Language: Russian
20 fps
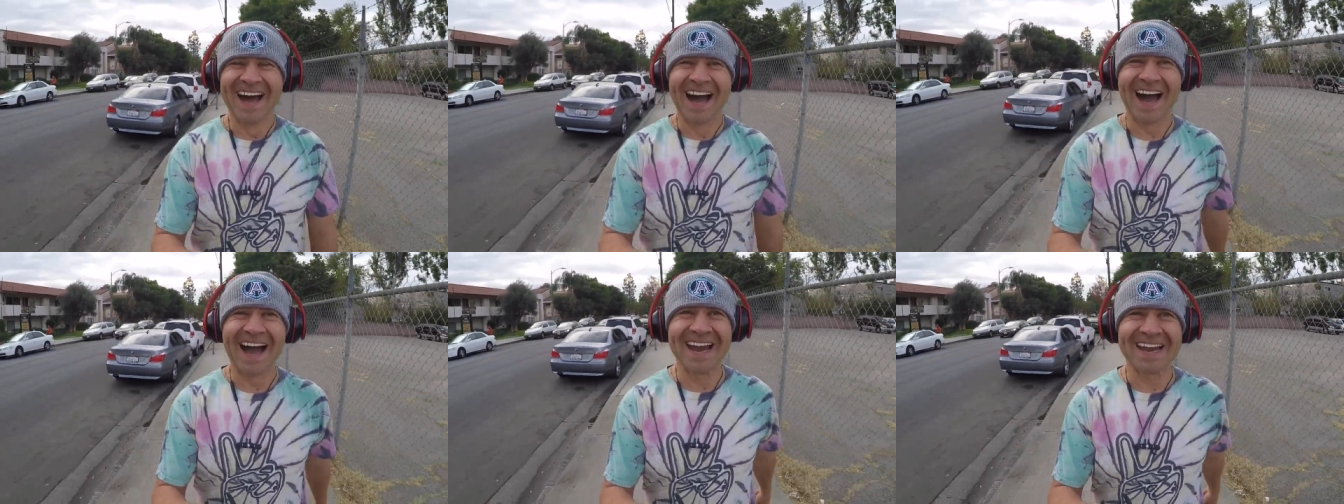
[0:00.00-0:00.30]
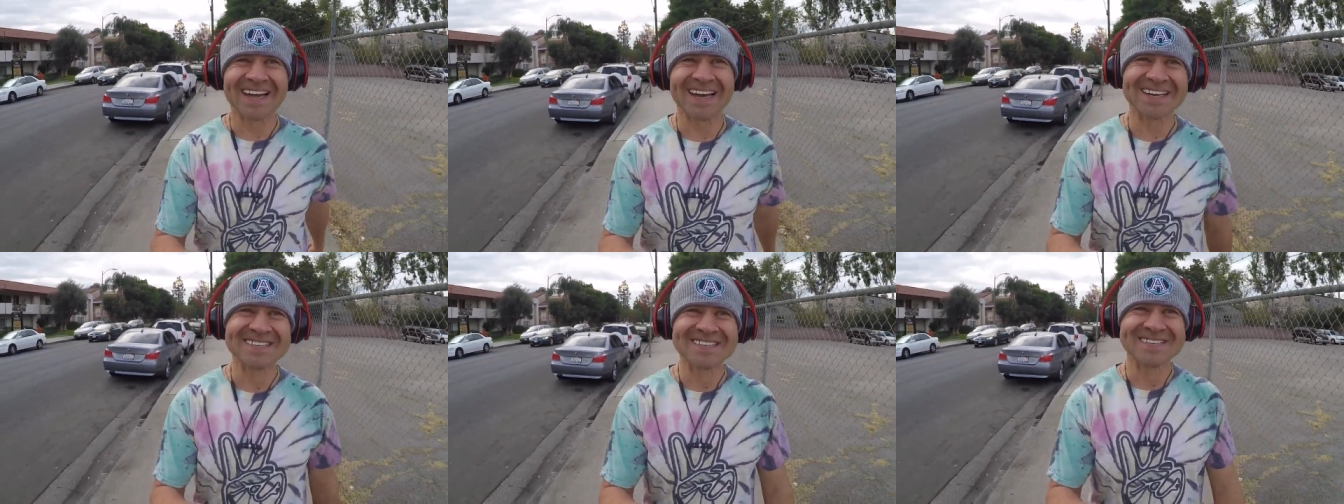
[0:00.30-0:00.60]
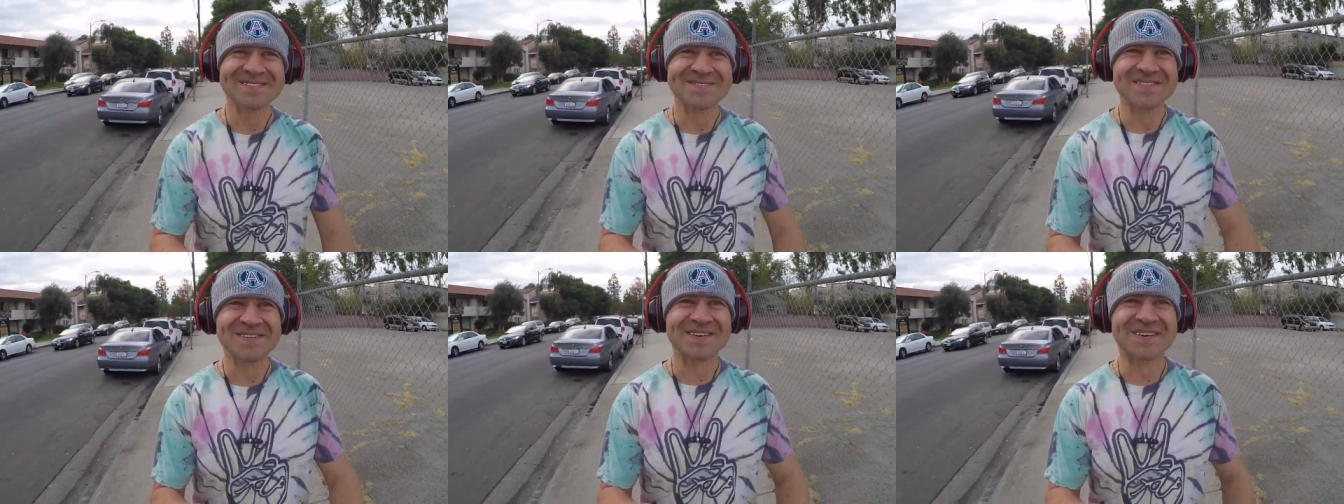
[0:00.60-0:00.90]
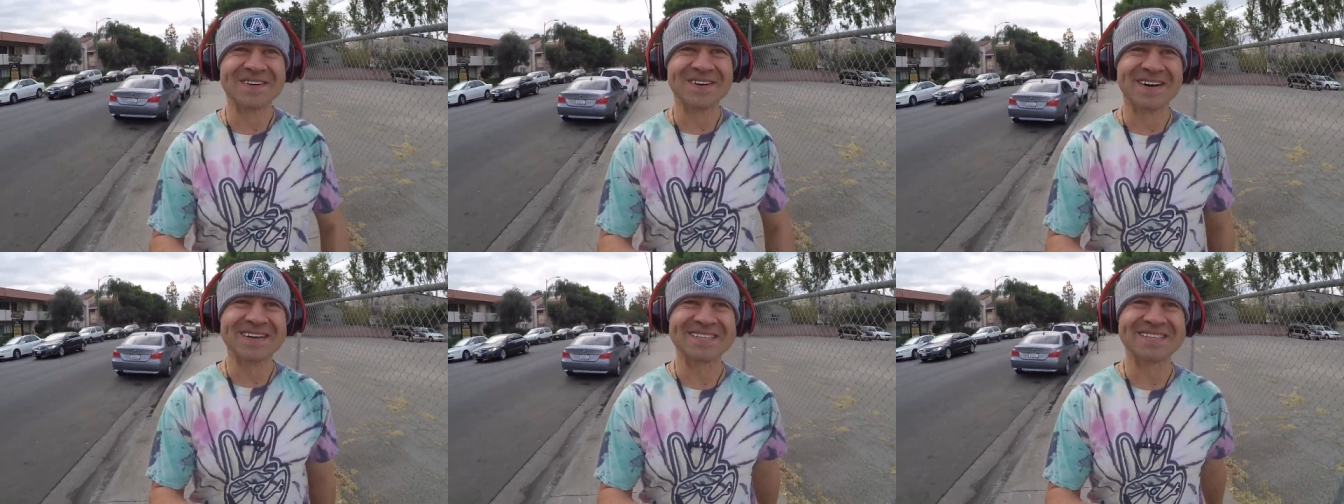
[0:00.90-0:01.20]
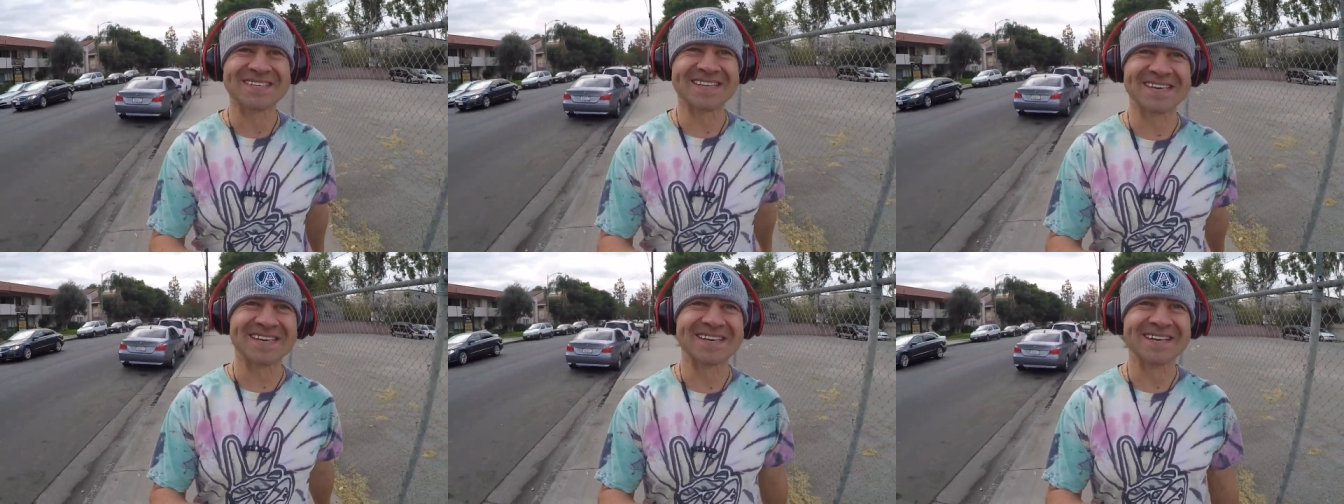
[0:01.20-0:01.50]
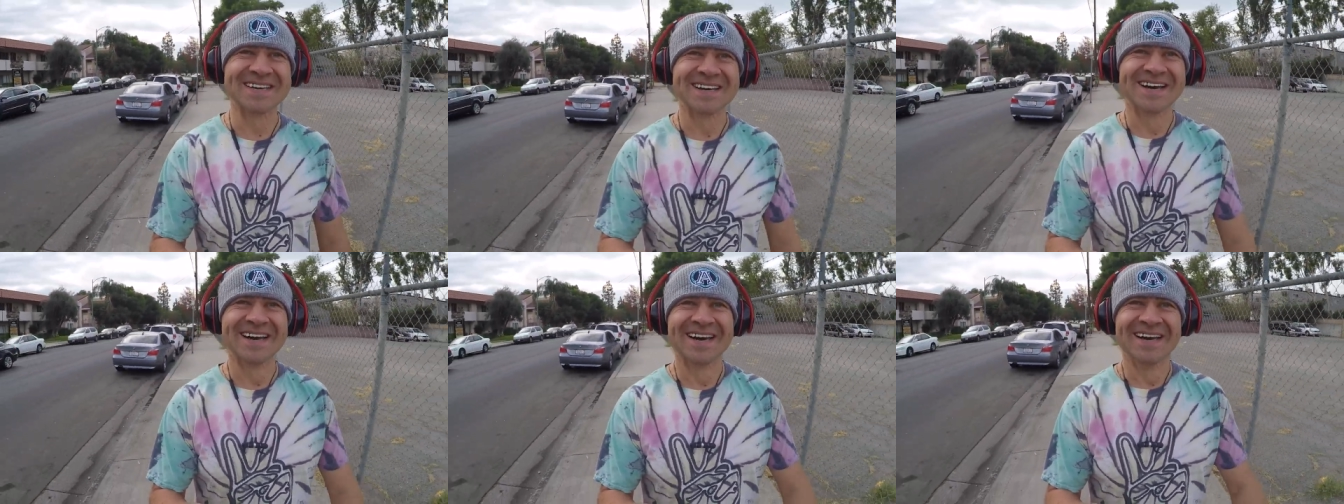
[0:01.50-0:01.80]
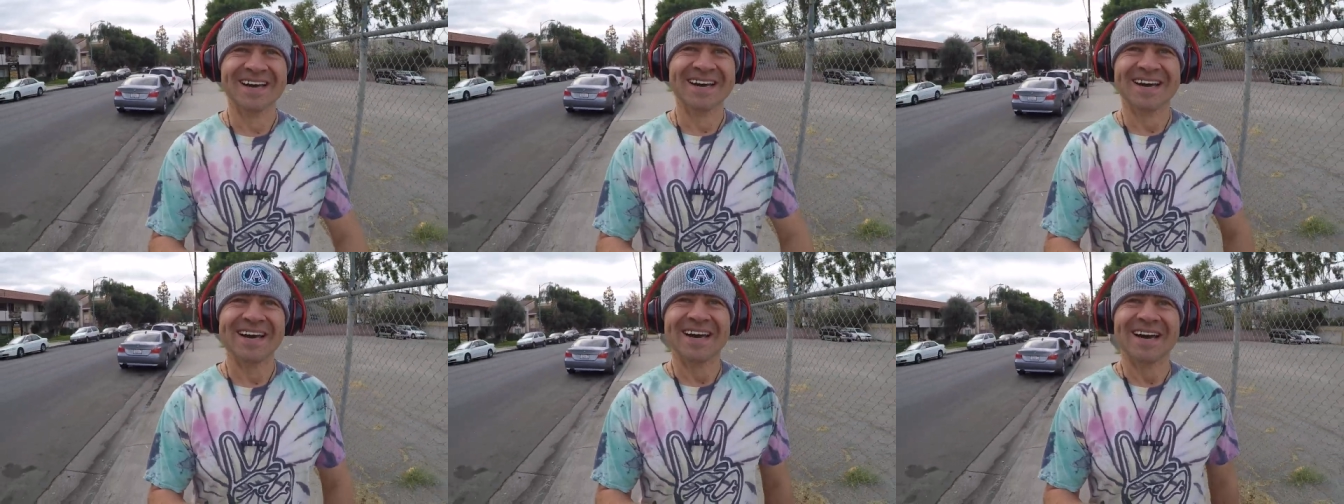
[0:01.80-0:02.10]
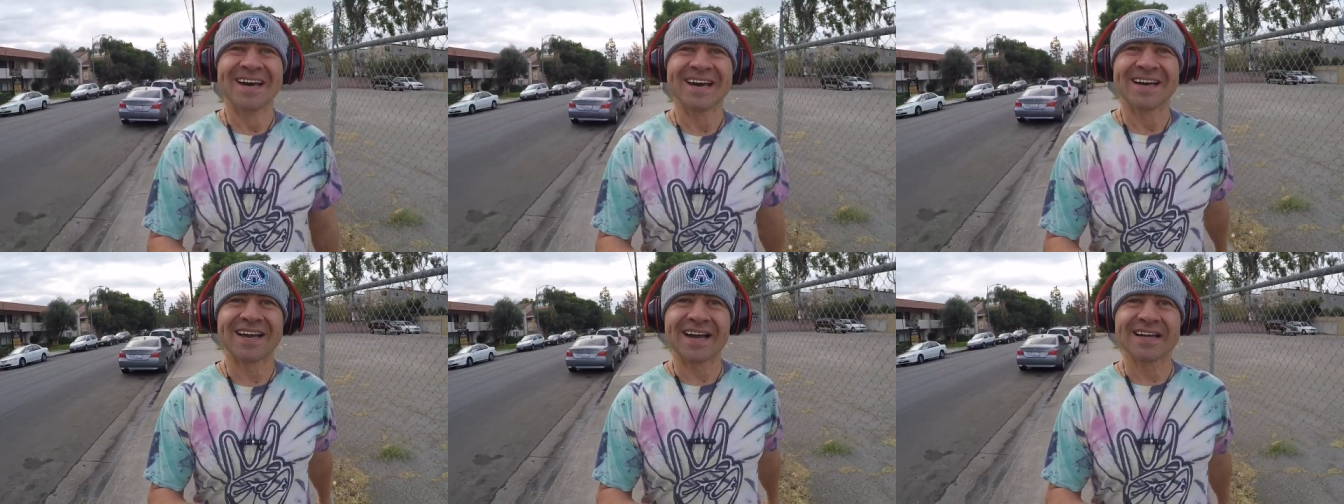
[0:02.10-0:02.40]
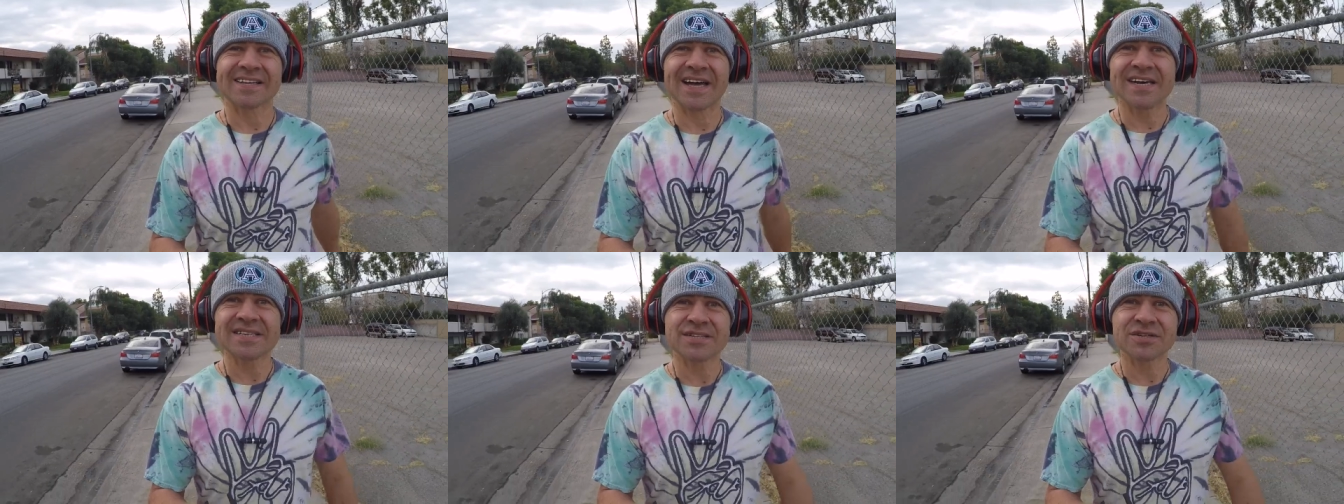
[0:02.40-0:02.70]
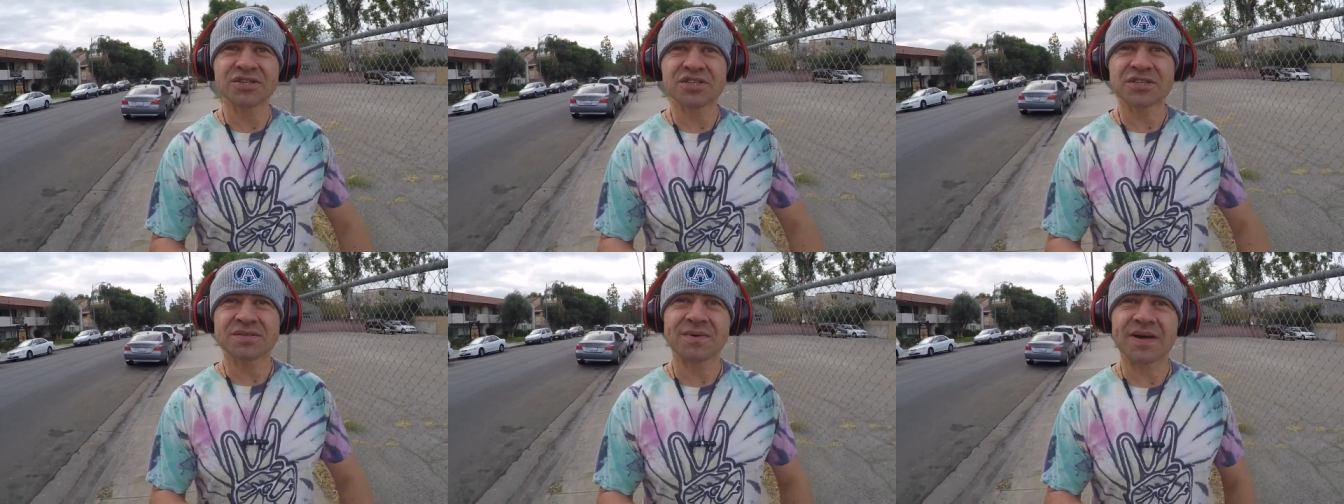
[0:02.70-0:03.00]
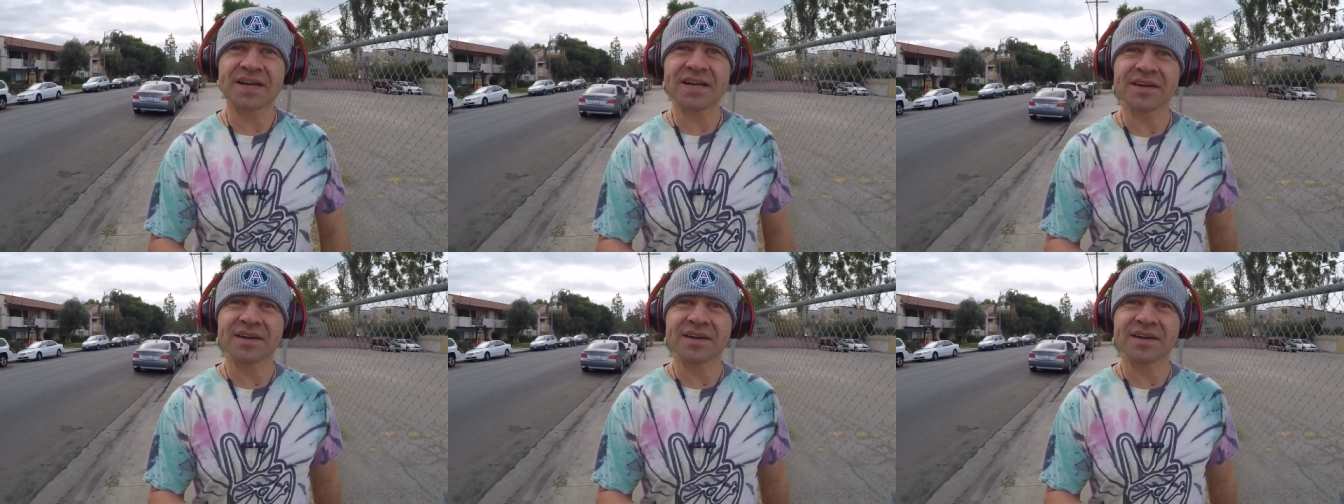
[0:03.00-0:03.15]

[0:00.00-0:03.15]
Олег Забугорский. Когда слышу себя,